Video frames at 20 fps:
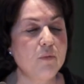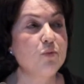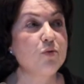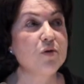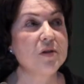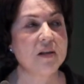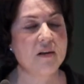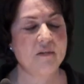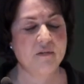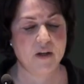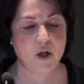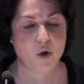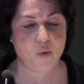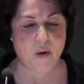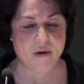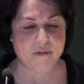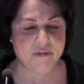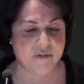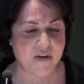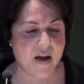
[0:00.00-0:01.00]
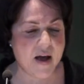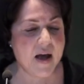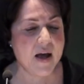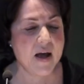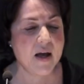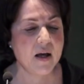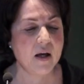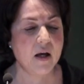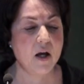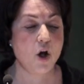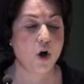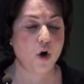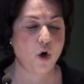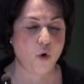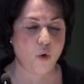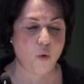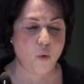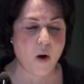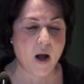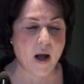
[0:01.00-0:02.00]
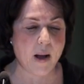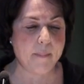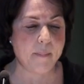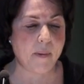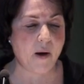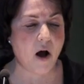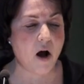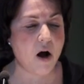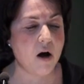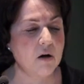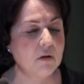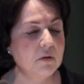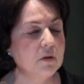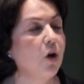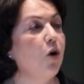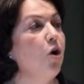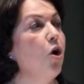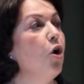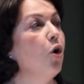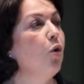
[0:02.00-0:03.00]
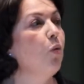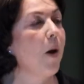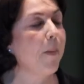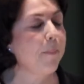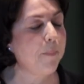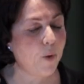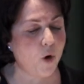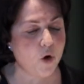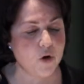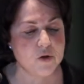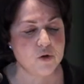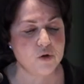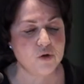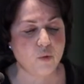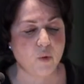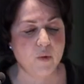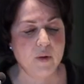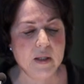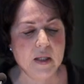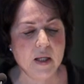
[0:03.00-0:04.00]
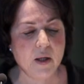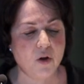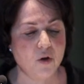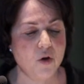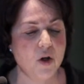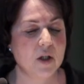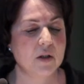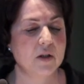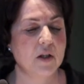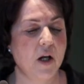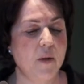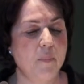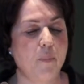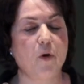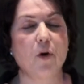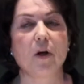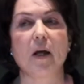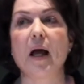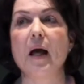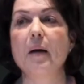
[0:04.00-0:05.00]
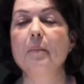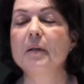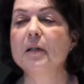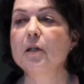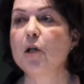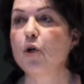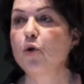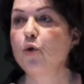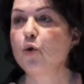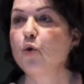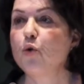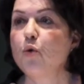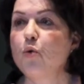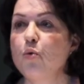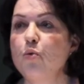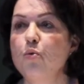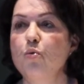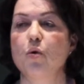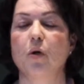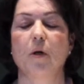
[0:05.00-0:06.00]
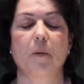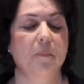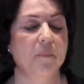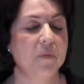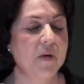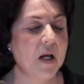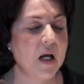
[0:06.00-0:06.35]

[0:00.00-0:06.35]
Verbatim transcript: Vous savez quoi faire, quoi apprendre, quoi produire dans le programme et dans le cours.